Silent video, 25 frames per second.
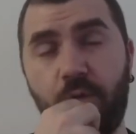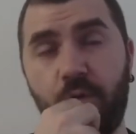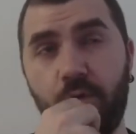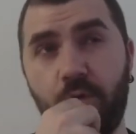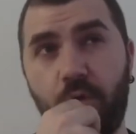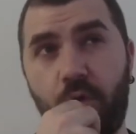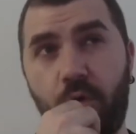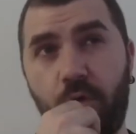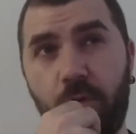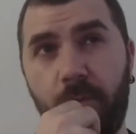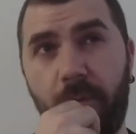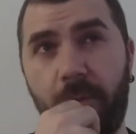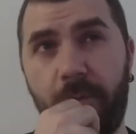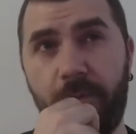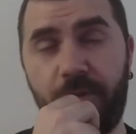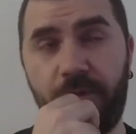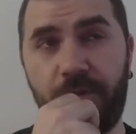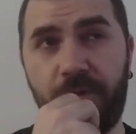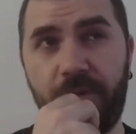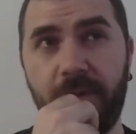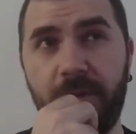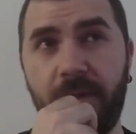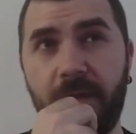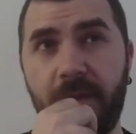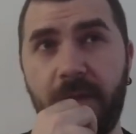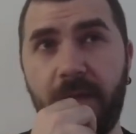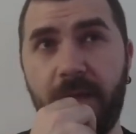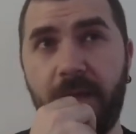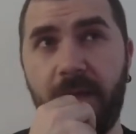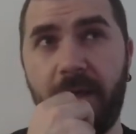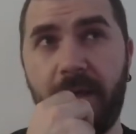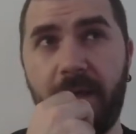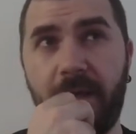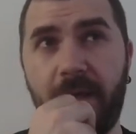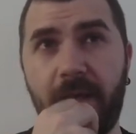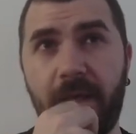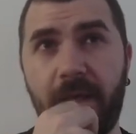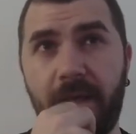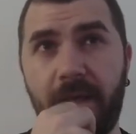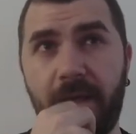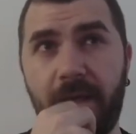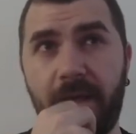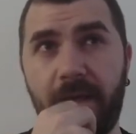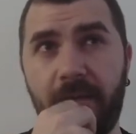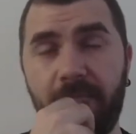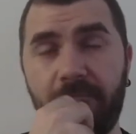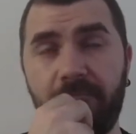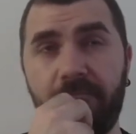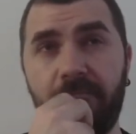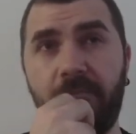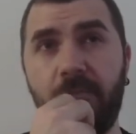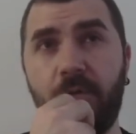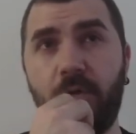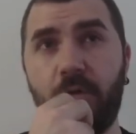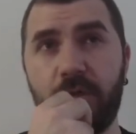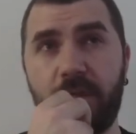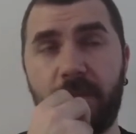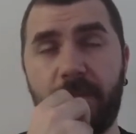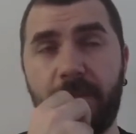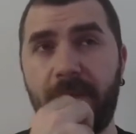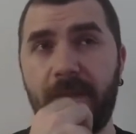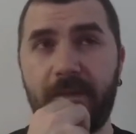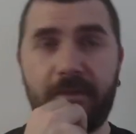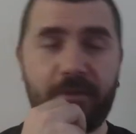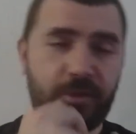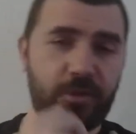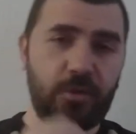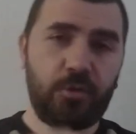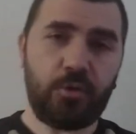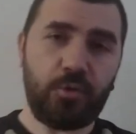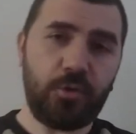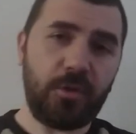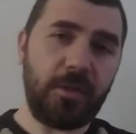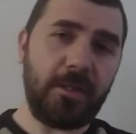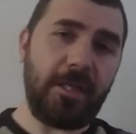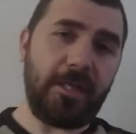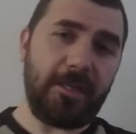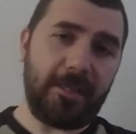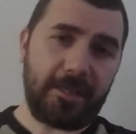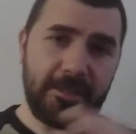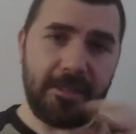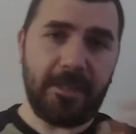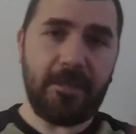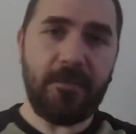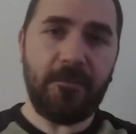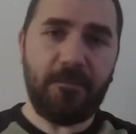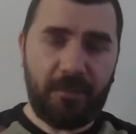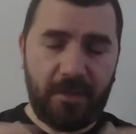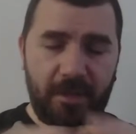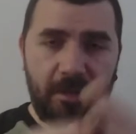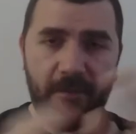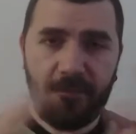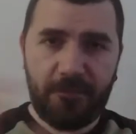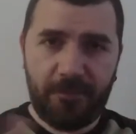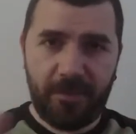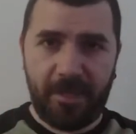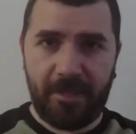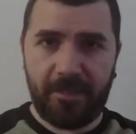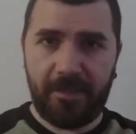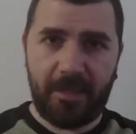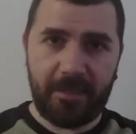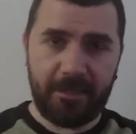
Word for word: O da olmamıştı e, hmm, o zaman işte şuradan keselim falan filan.